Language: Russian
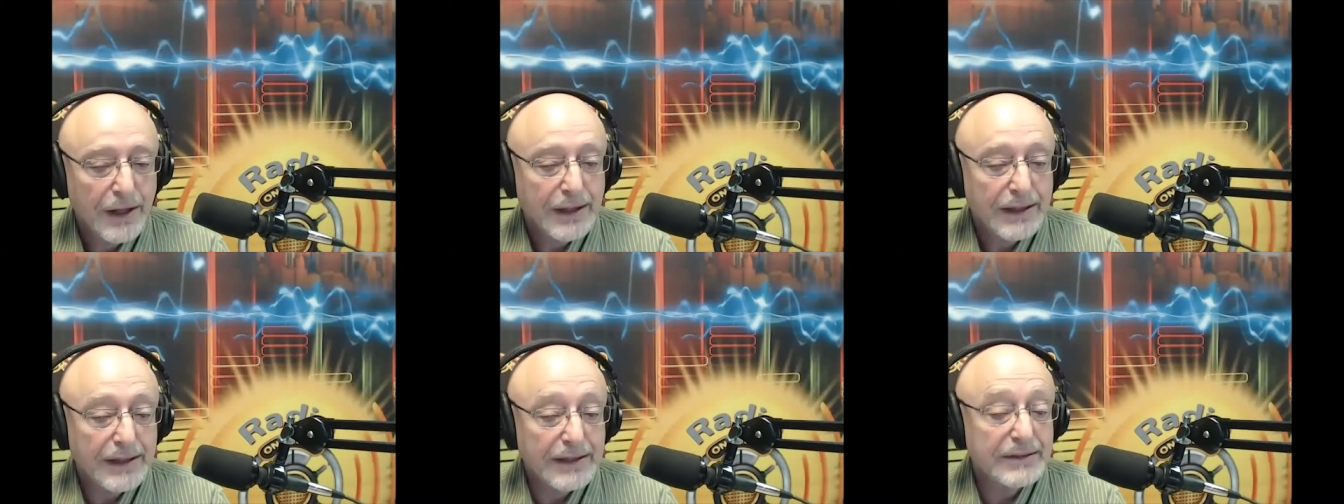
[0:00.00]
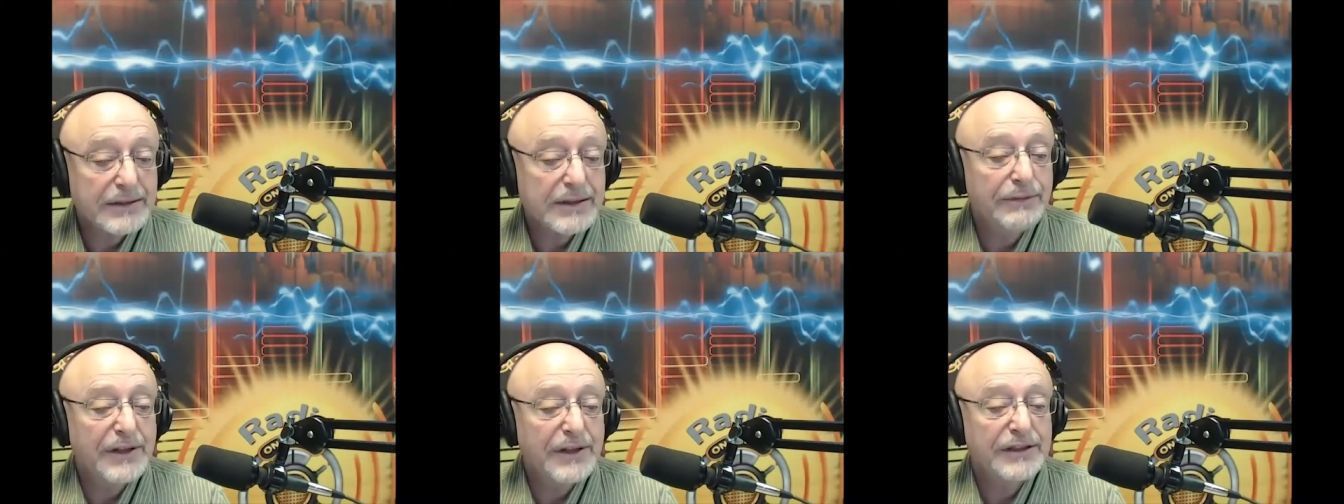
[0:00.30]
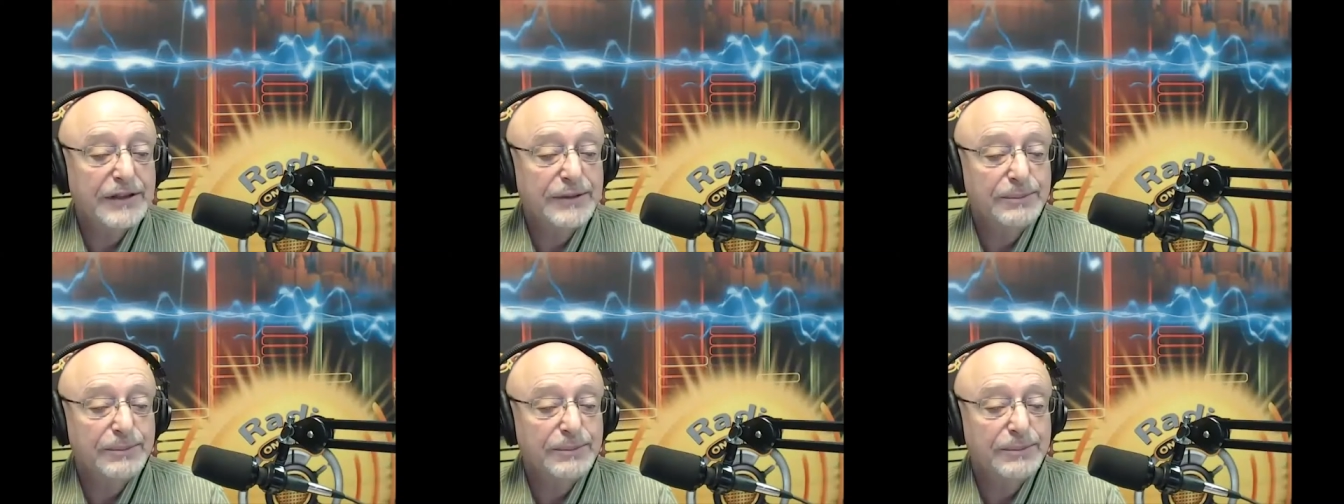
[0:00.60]
Если
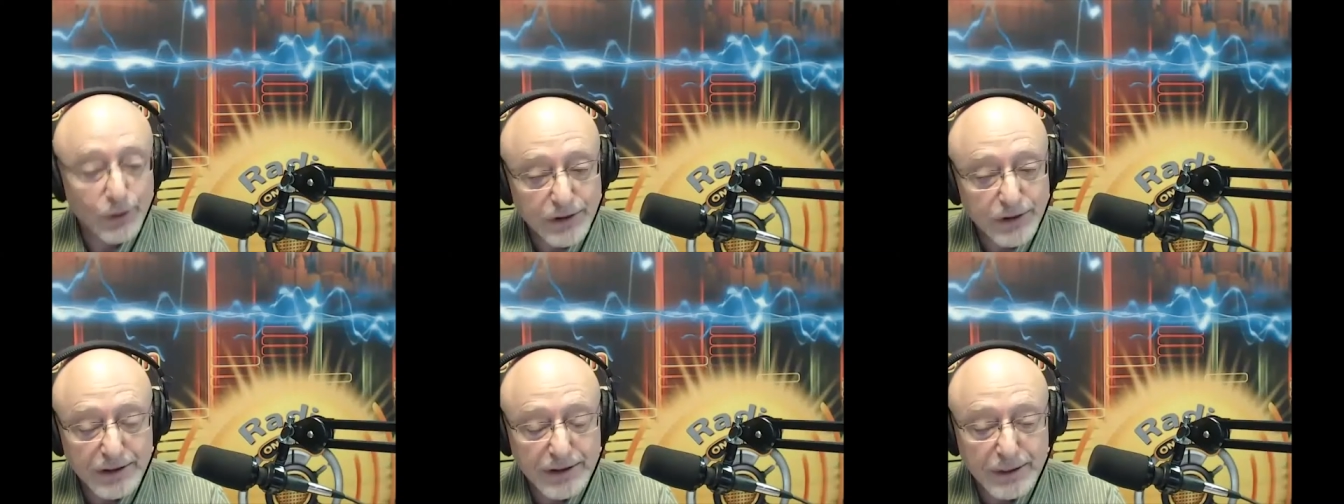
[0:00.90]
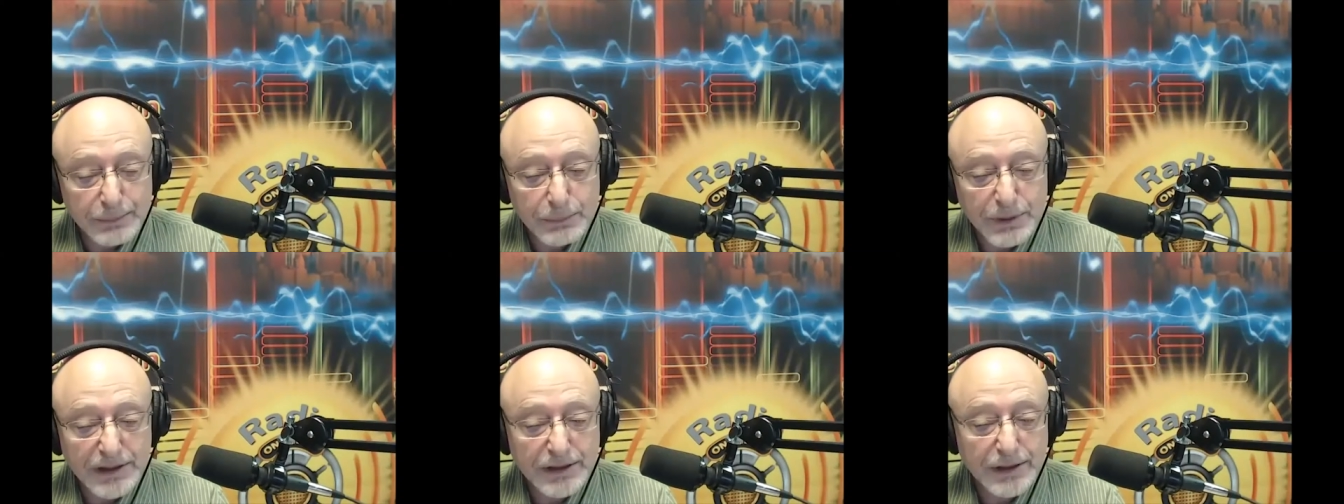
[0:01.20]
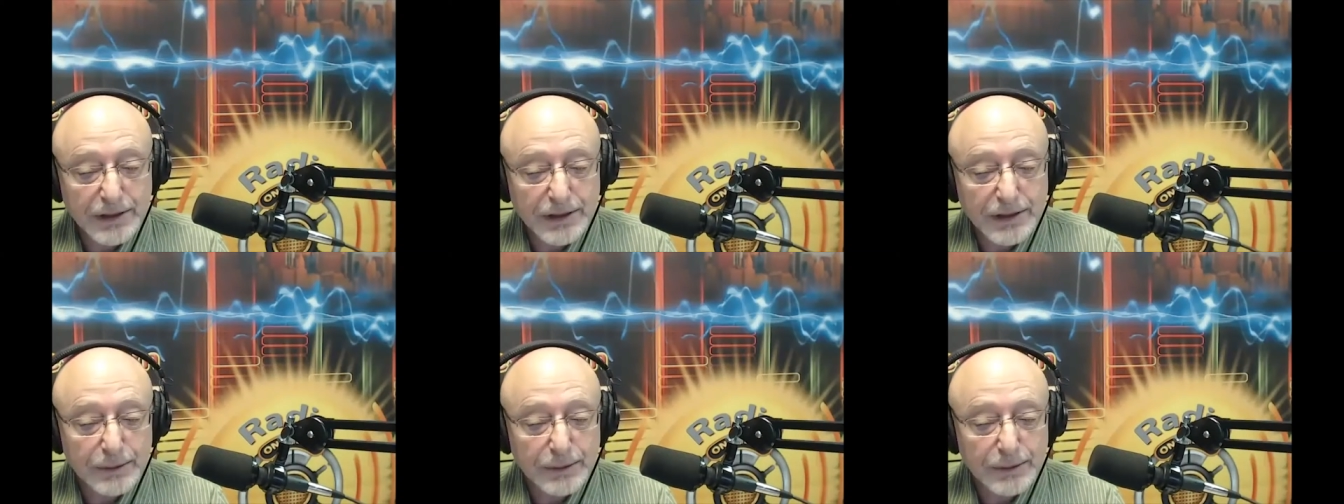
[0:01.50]
вас спросят об
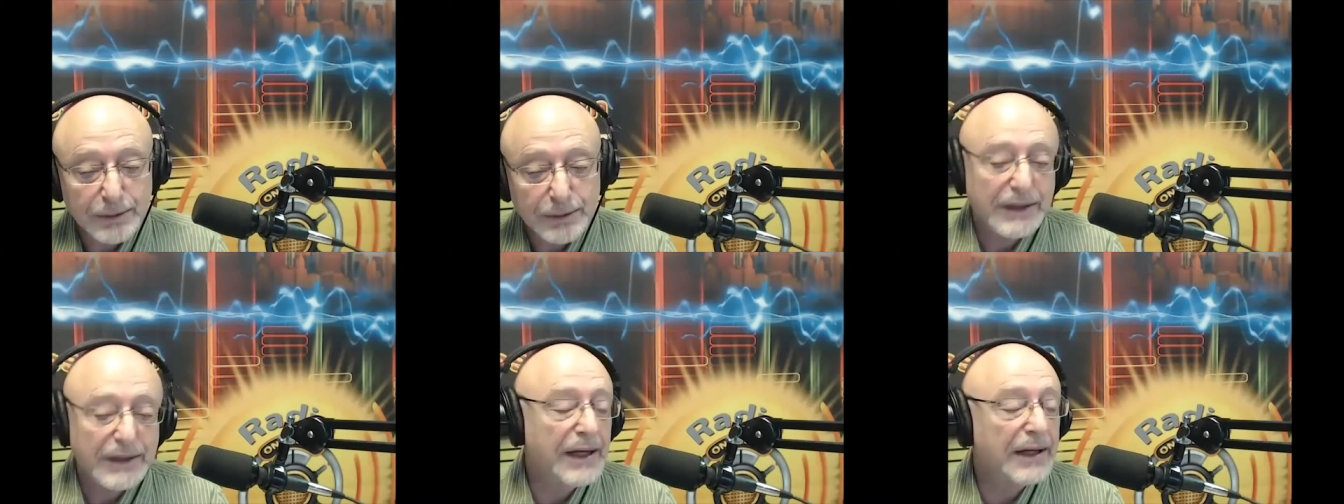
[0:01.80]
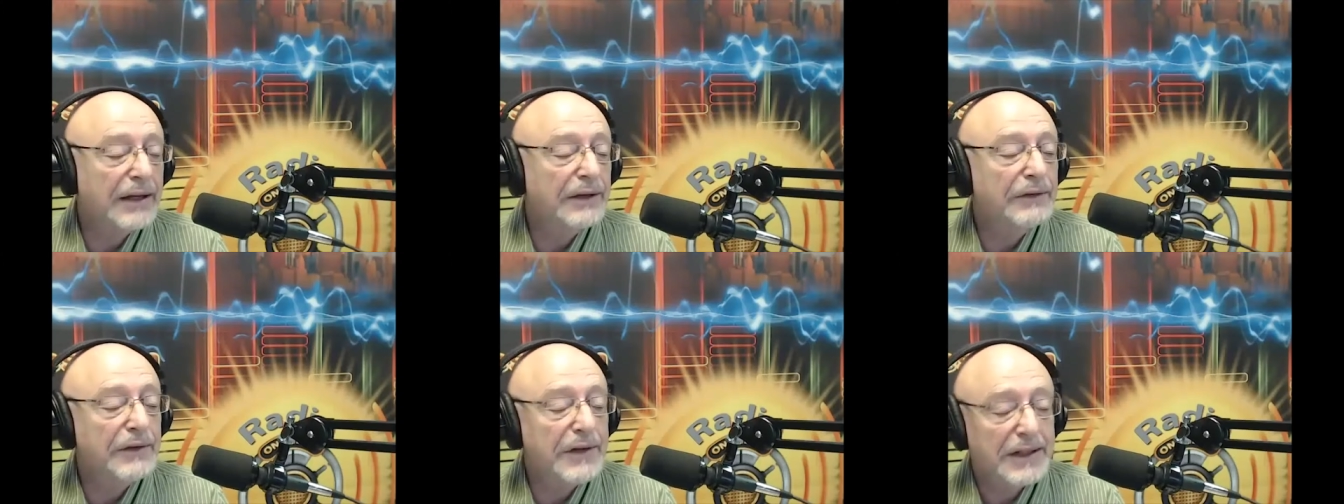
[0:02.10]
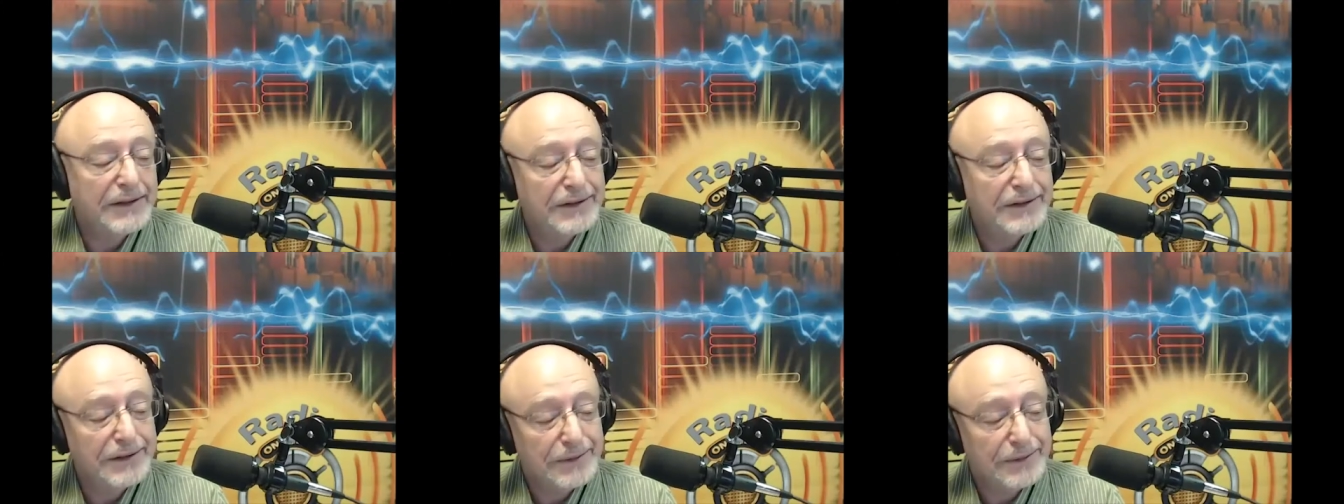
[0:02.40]
этом, вот тогда
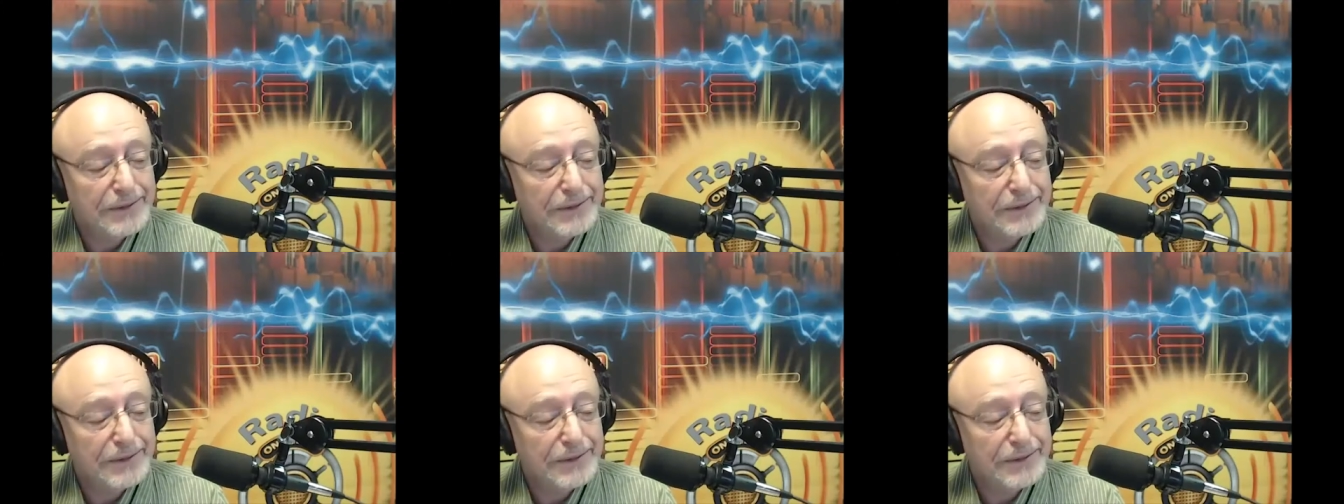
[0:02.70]
говорите.